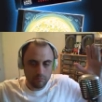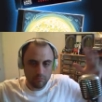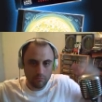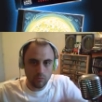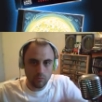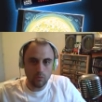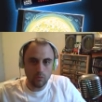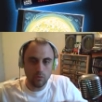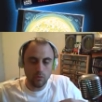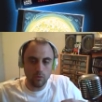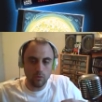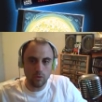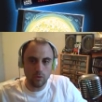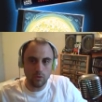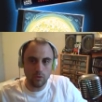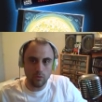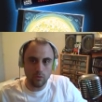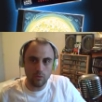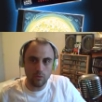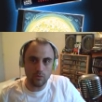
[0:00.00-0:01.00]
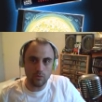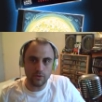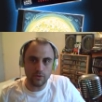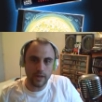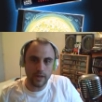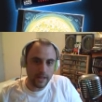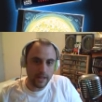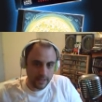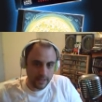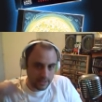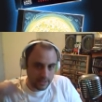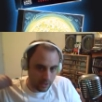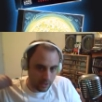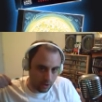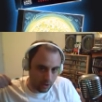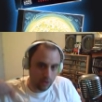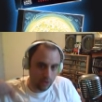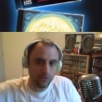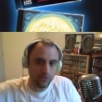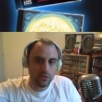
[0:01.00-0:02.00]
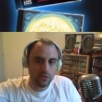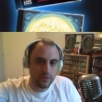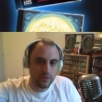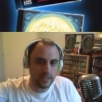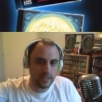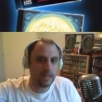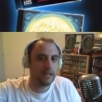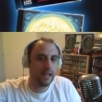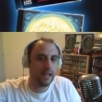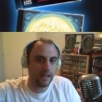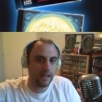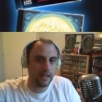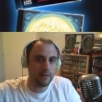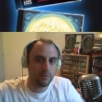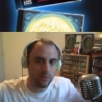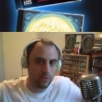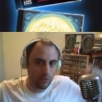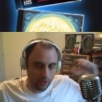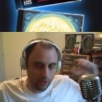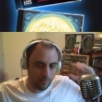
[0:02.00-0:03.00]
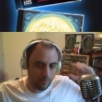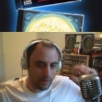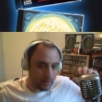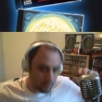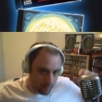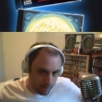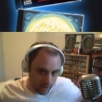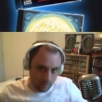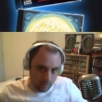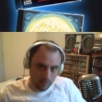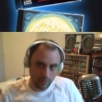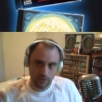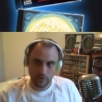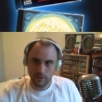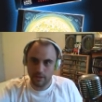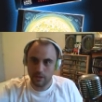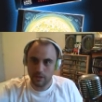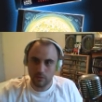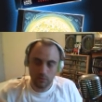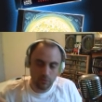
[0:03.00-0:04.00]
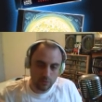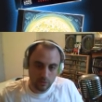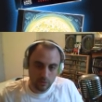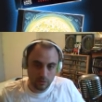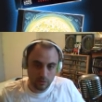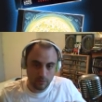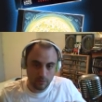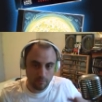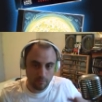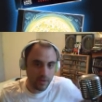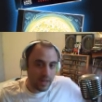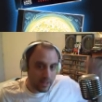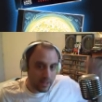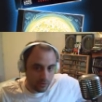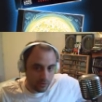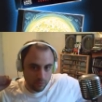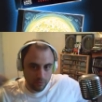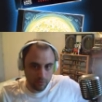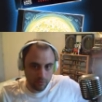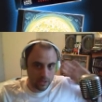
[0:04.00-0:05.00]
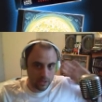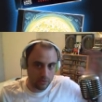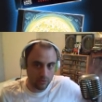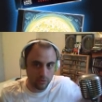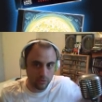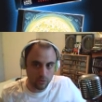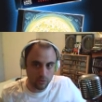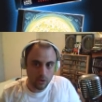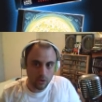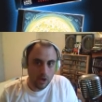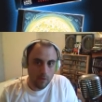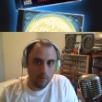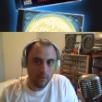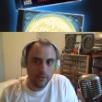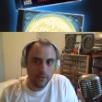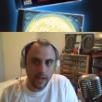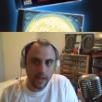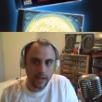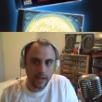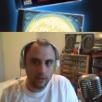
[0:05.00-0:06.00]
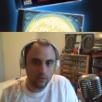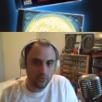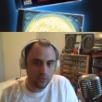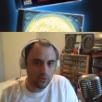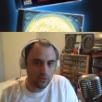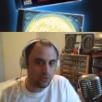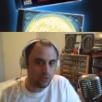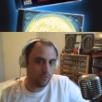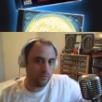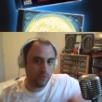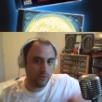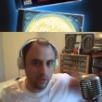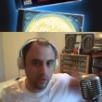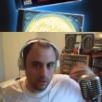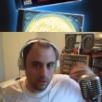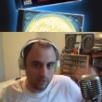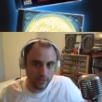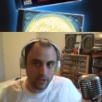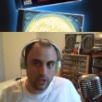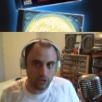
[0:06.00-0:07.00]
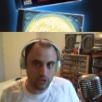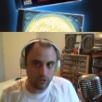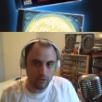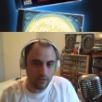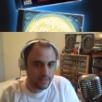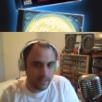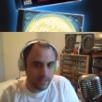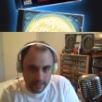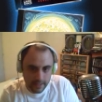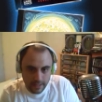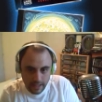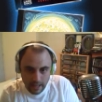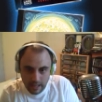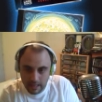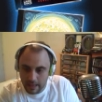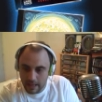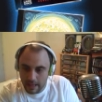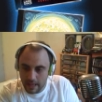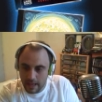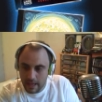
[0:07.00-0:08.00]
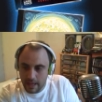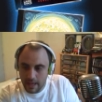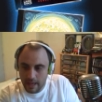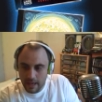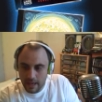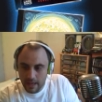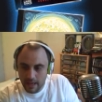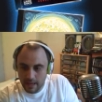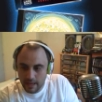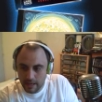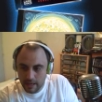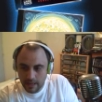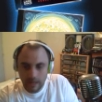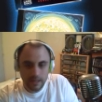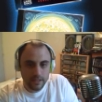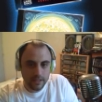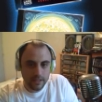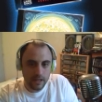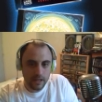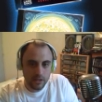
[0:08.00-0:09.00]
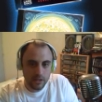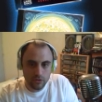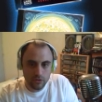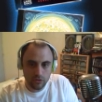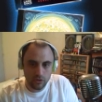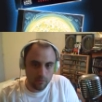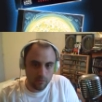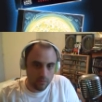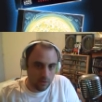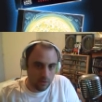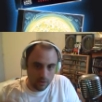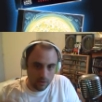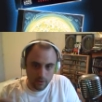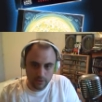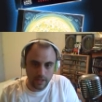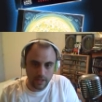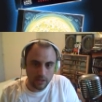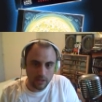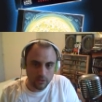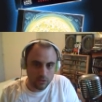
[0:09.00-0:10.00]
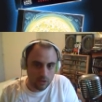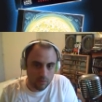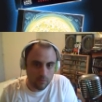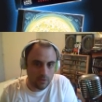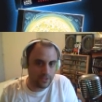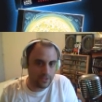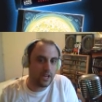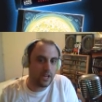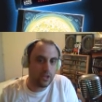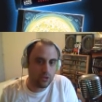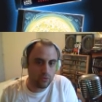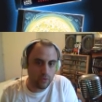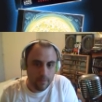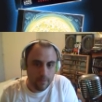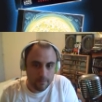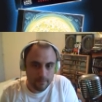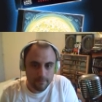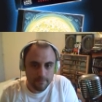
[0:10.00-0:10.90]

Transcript: on, sent quelqu'un qui rentre dans une salle d'arcade, parce qu'on n'entend pas de bruit, on entend d'un coup euh, plein de bruit de d'arcade en fonctionnement, des gens, etc. Et quelqu'un justement en train de commencer à jouer.